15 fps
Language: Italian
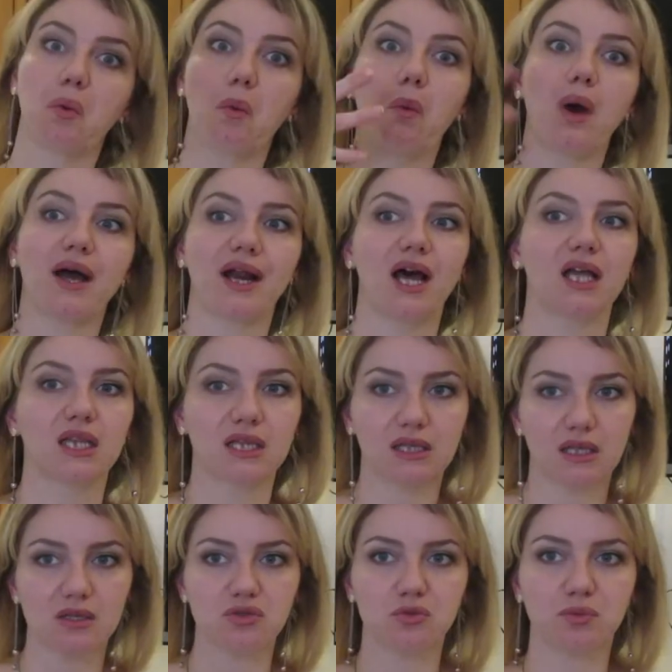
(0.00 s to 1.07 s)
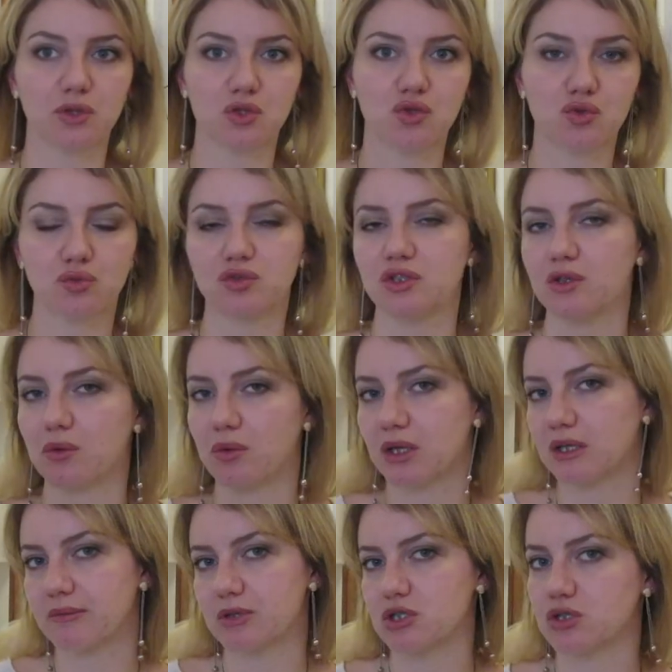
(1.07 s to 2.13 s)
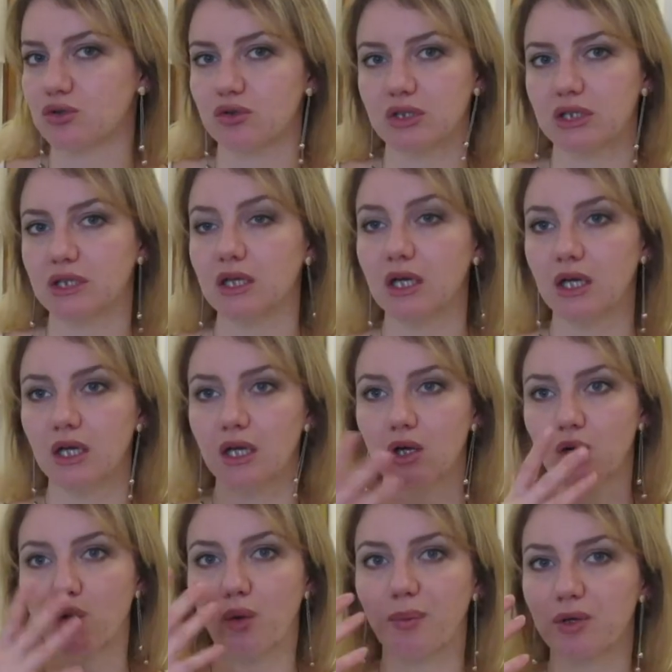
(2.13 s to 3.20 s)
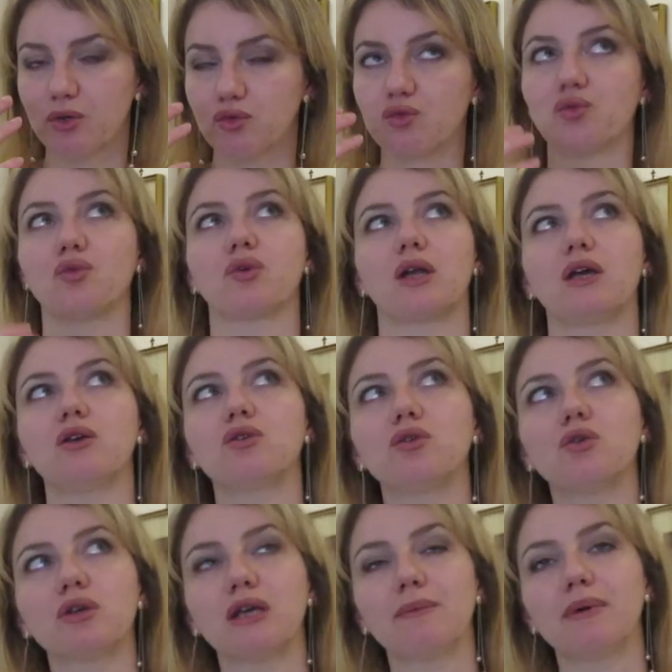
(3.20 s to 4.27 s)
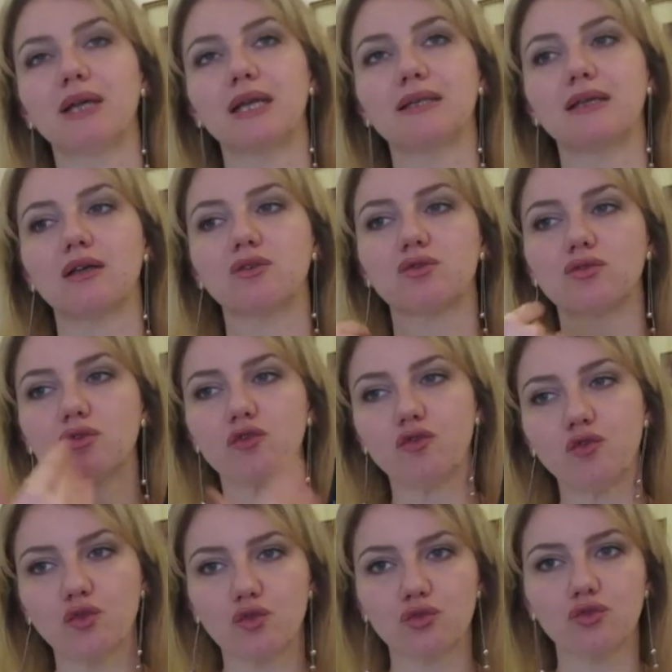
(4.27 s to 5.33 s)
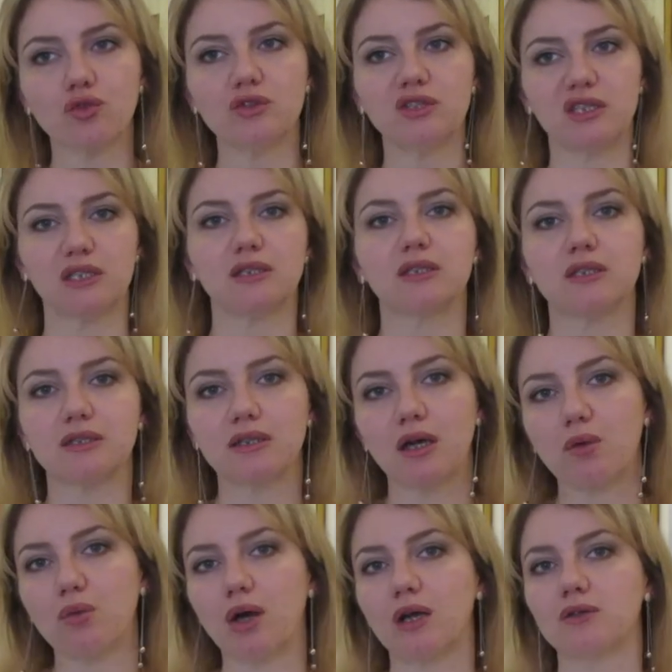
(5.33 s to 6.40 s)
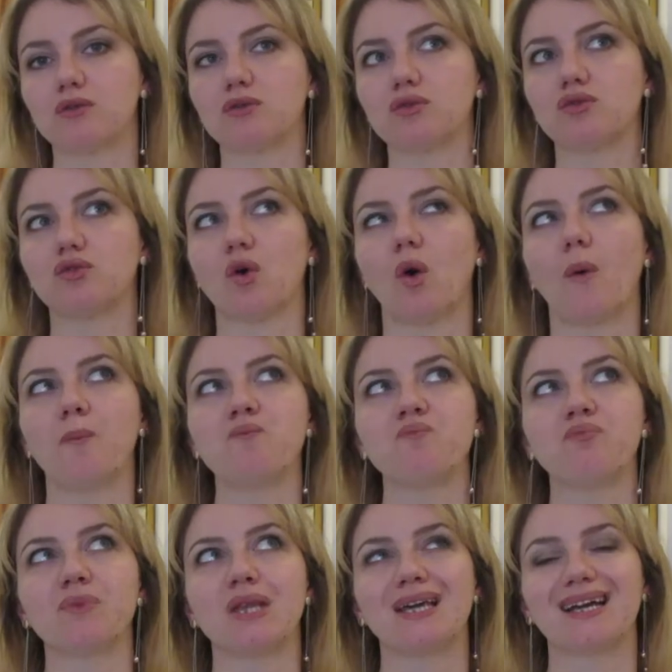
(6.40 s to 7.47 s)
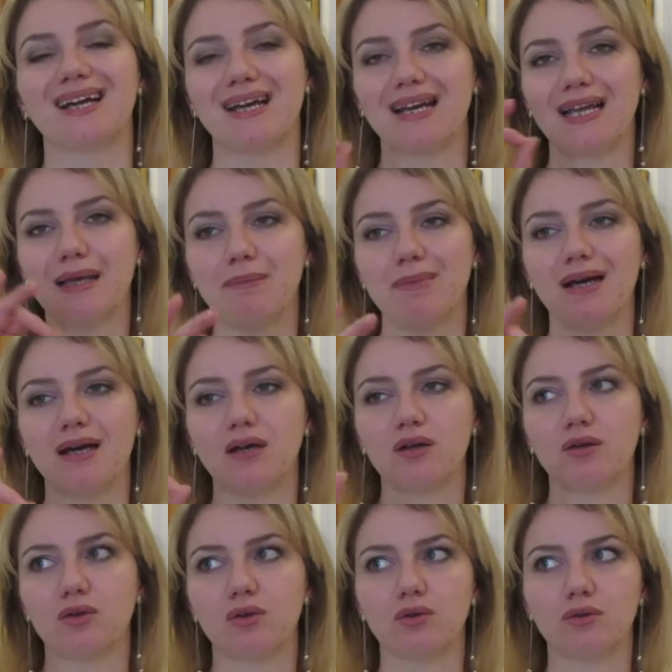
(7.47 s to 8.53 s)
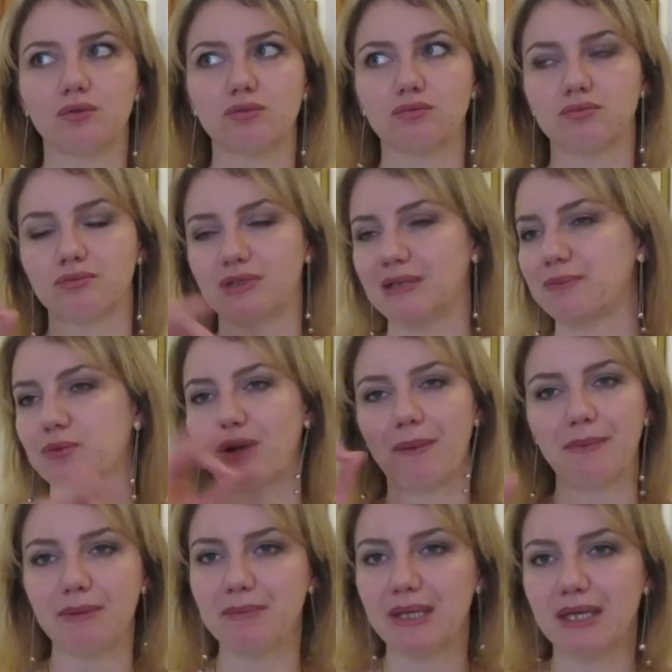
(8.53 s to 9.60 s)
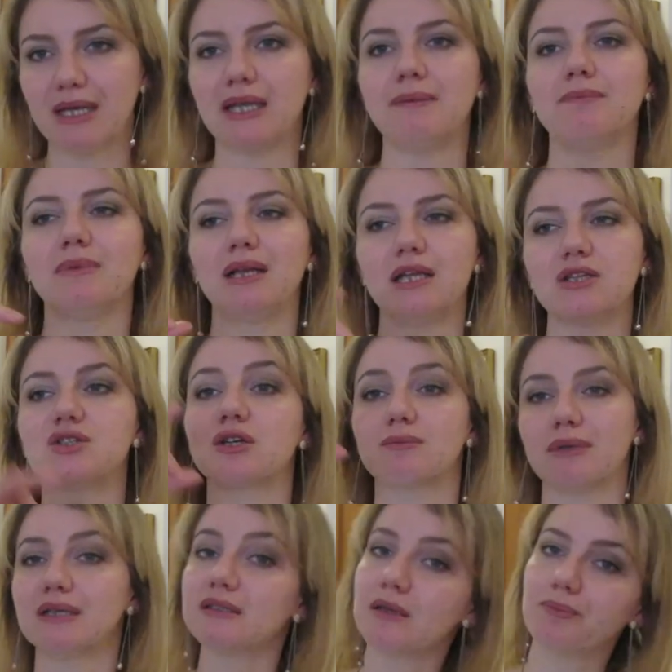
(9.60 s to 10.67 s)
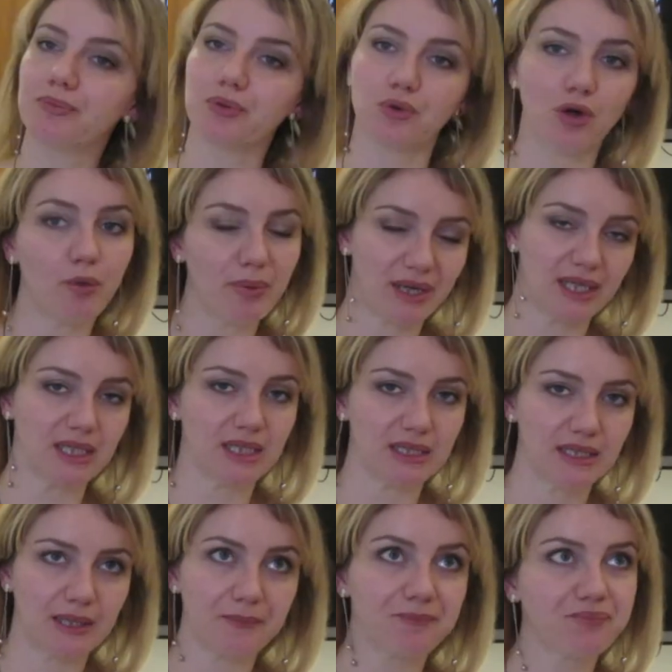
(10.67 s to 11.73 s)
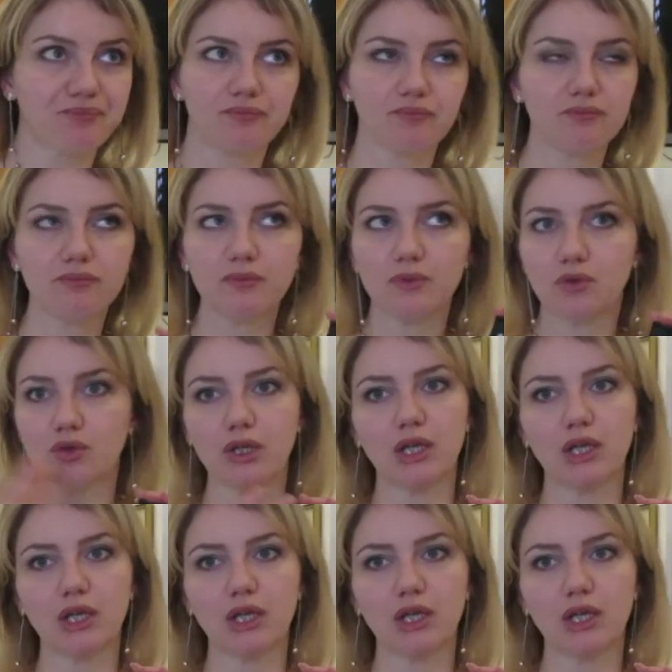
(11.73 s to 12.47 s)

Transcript: 40 super giù, sì, da un 40% di copertura. Io non lo chiamerei tanto fondotinta quanto crema, tipo una BB cream leggermente più coprente. Non